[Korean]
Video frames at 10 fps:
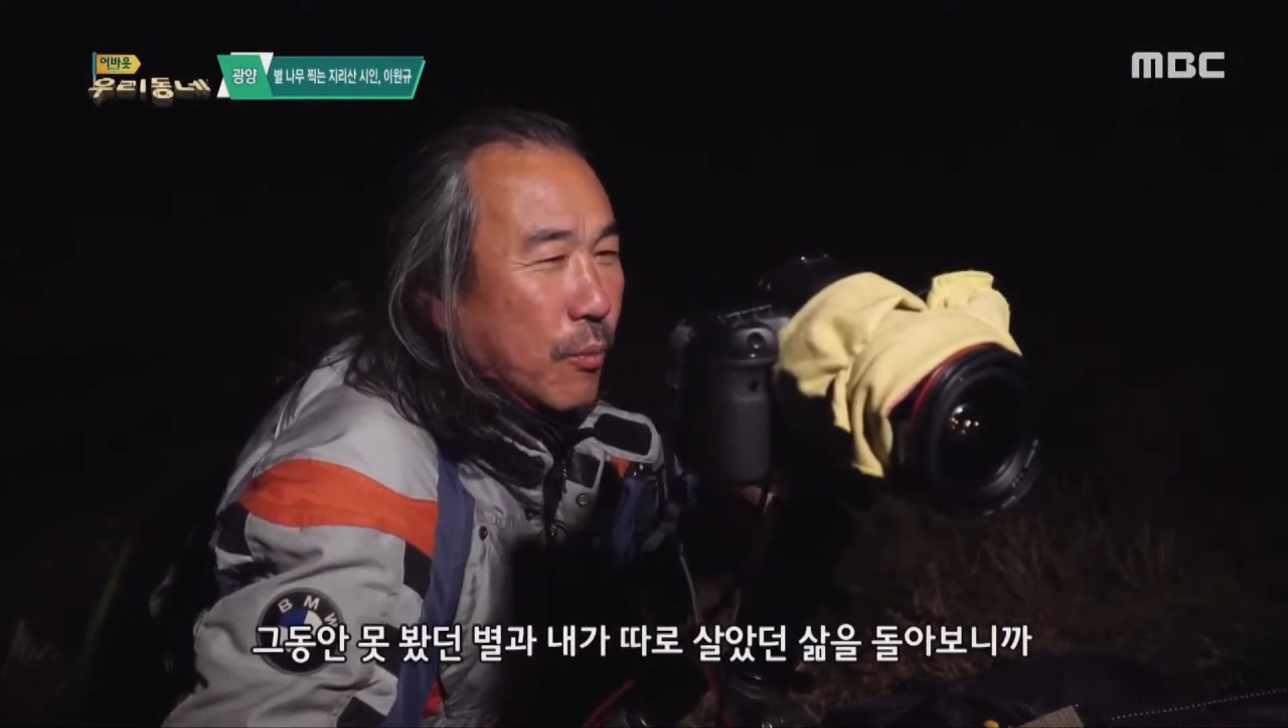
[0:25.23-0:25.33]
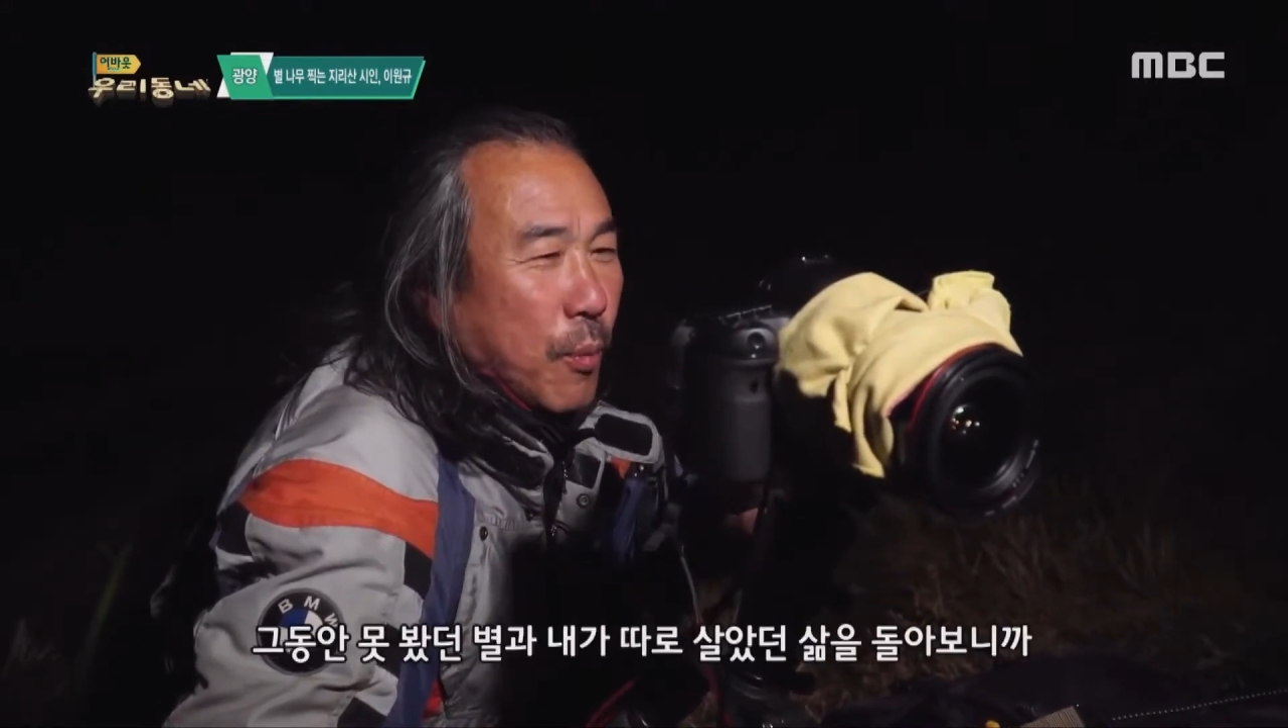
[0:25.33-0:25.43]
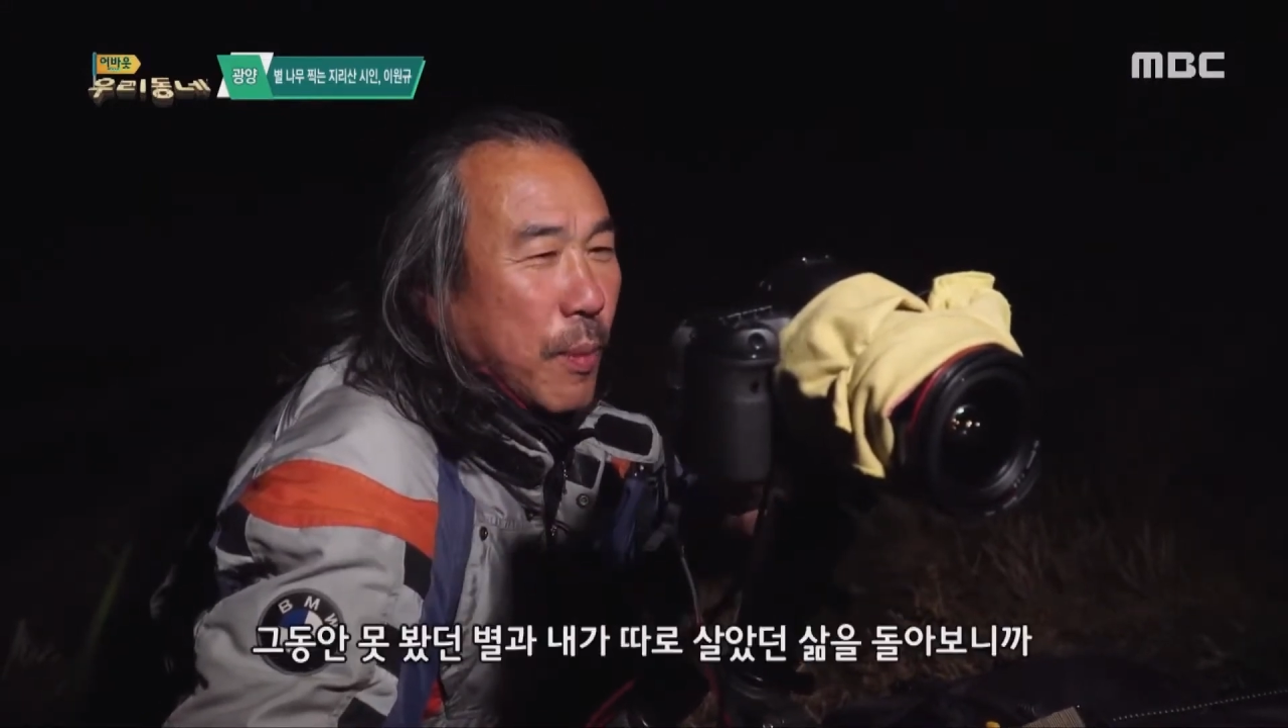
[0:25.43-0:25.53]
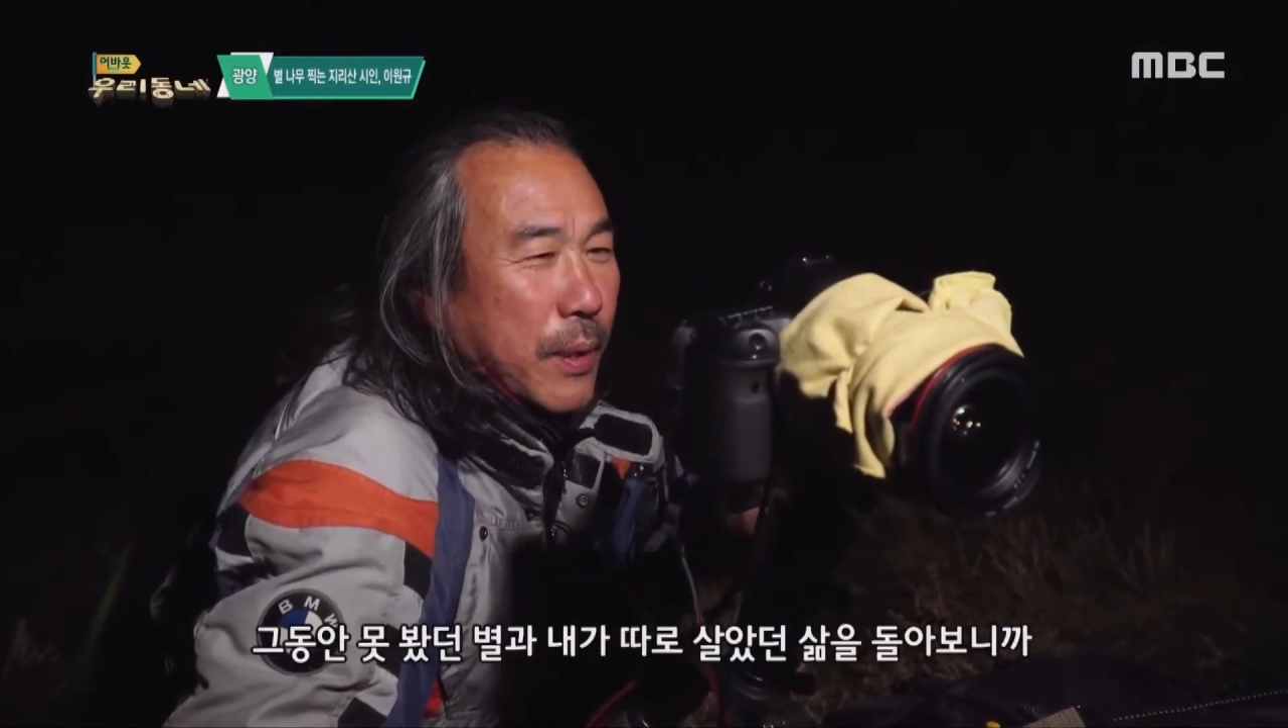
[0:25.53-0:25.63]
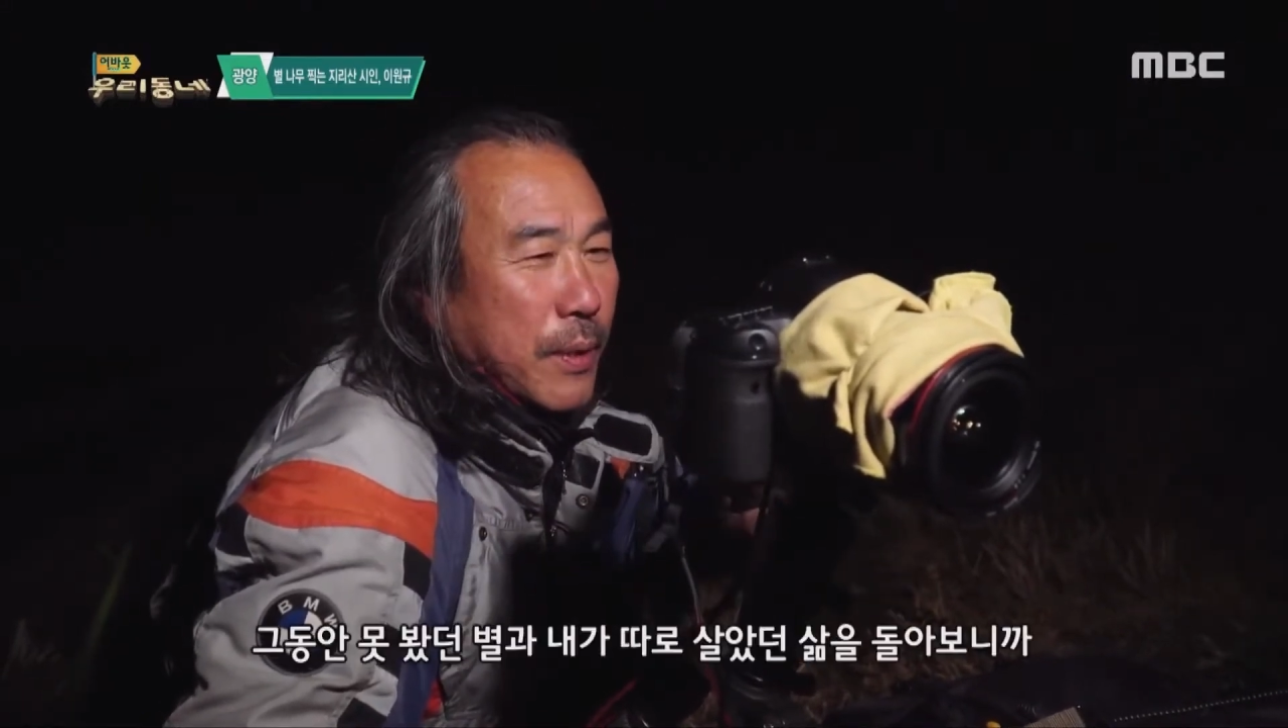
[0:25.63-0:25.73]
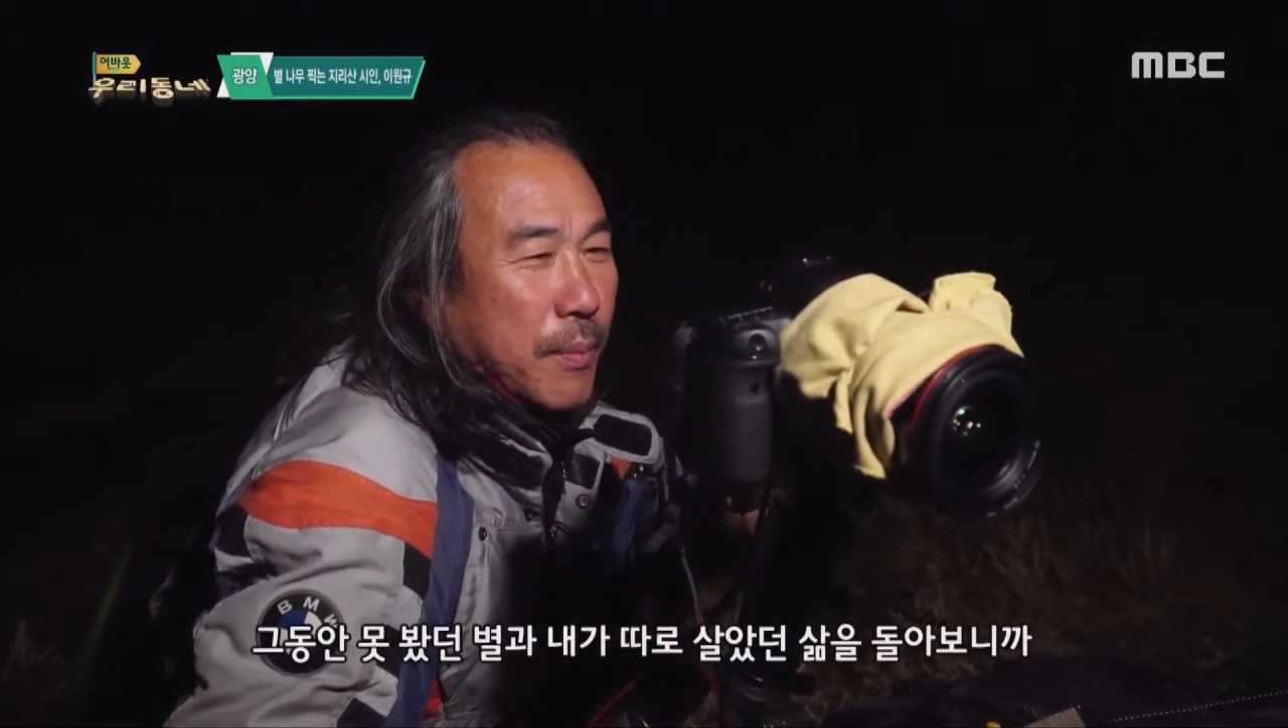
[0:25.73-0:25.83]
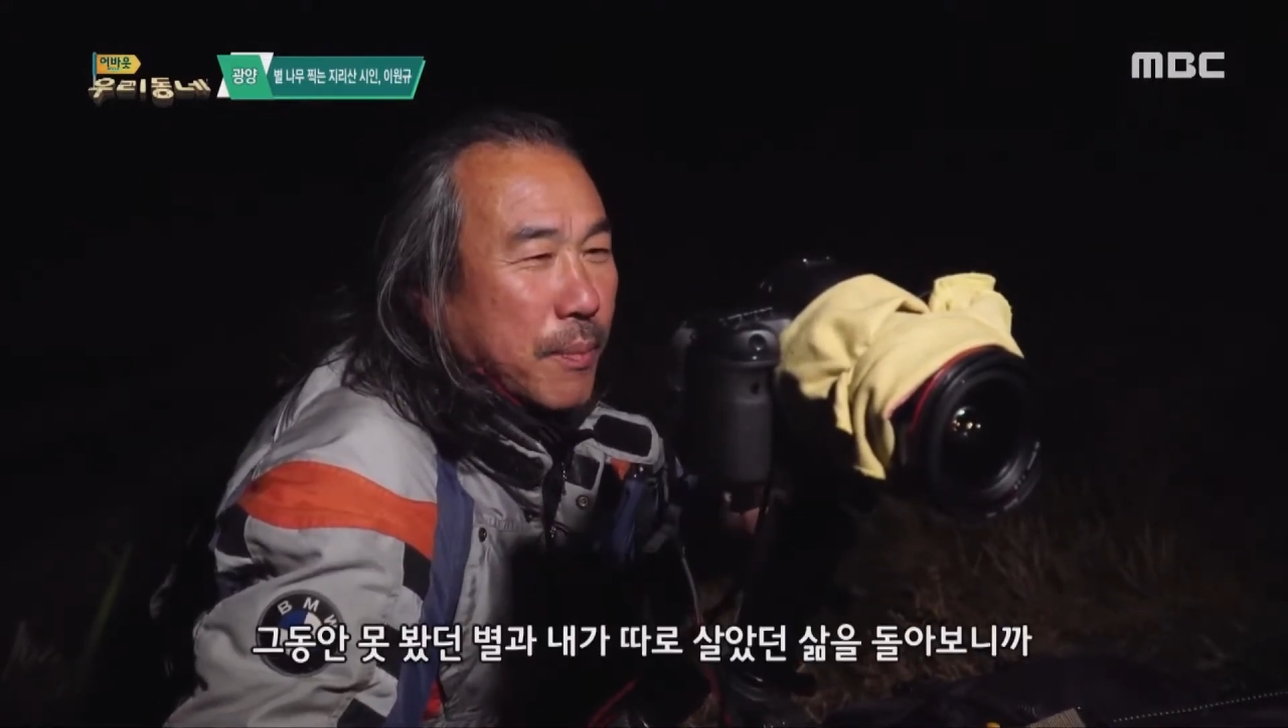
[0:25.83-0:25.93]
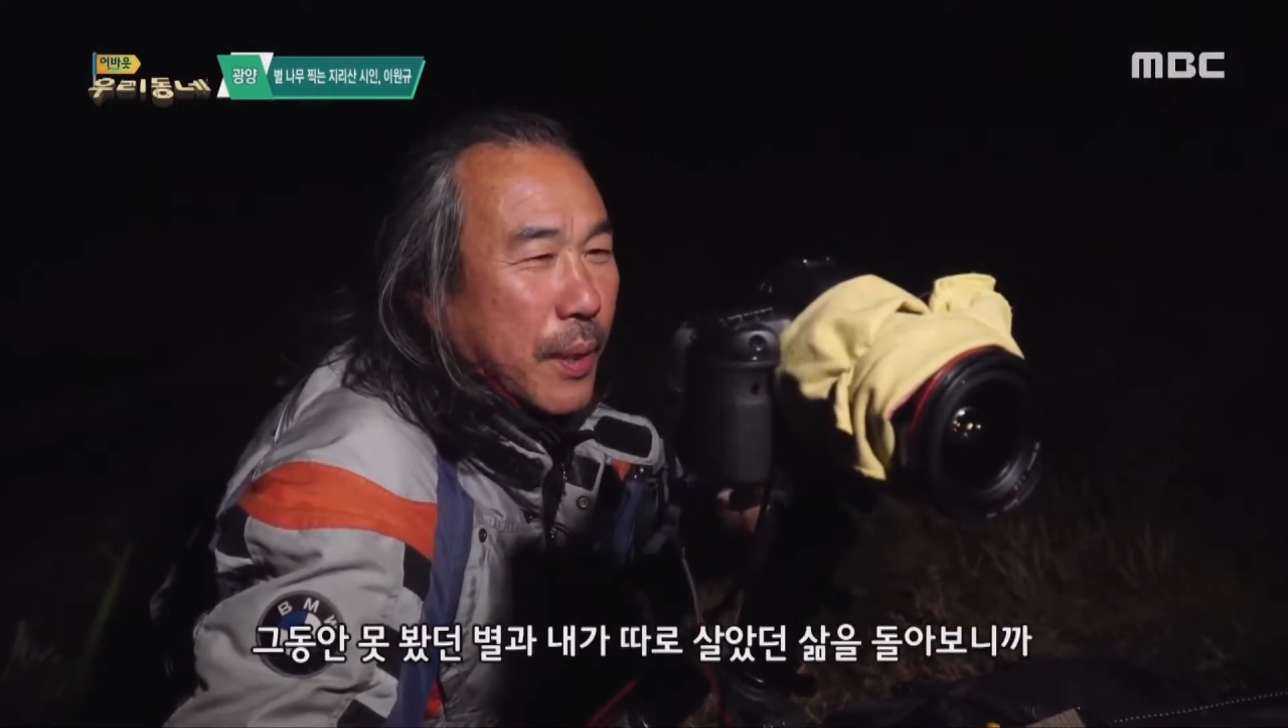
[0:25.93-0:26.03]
못 봤던